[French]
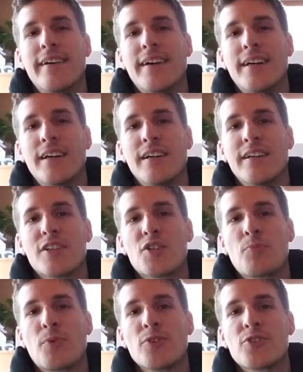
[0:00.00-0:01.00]
Euh, je
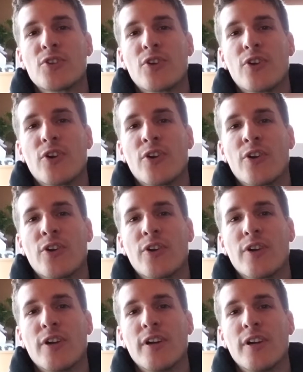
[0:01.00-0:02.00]
suis plus
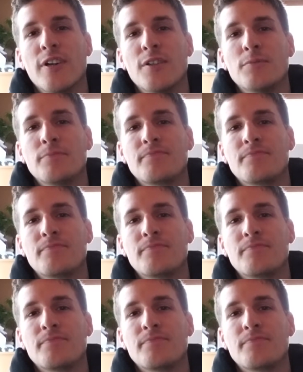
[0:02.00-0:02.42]
un,